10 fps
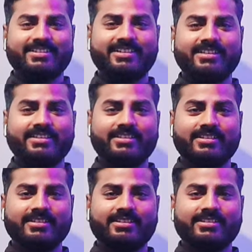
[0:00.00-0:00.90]
रेडी
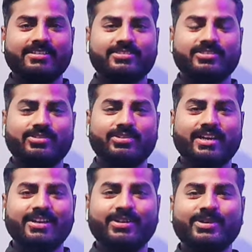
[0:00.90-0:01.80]
सो
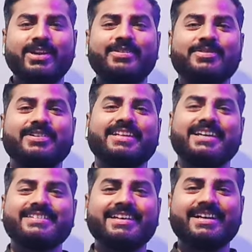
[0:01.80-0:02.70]
हेलो एवरीवन
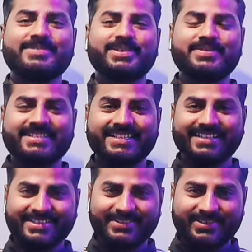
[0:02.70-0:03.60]
कैसे हैं आप सब आशा
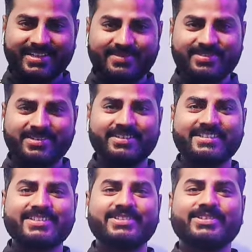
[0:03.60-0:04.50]
करता हूँ कि आप सब
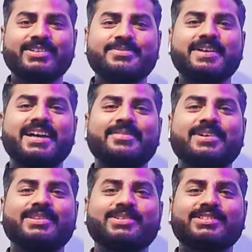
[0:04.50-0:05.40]
अच्छे होंगे मैं
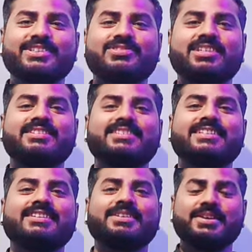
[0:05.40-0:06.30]
आपका दोस्त शिवचरण
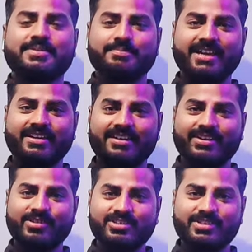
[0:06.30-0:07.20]
सिंह मैं
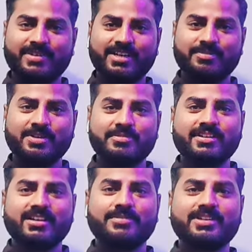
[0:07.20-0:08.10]
कार्डियोलॉजी डिपार्टमेंट में
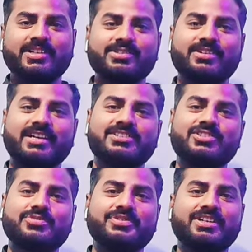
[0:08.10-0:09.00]
काम करता हूँ आज की
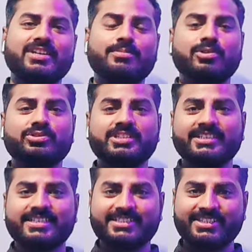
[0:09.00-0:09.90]
जो वीडियो है बहुत ही
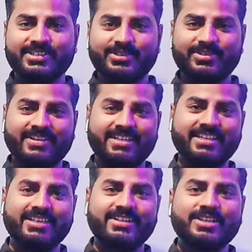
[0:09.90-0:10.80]
इंटरेस्टेड होने वाली
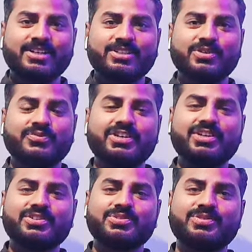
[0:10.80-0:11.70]
है तो
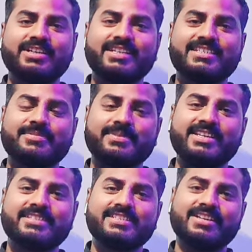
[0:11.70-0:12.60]
वीडियो शुरू करने से
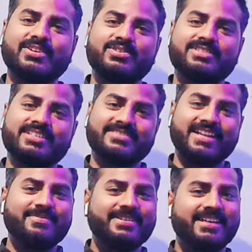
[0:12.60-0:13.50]
पहले चैनल को
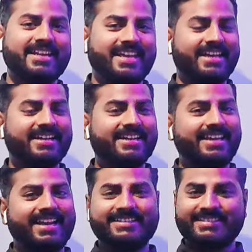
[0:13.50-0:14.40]
सब्सक्राइब करें लाइक करें
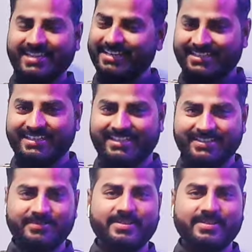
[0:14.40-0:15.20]
एंड शेयर करें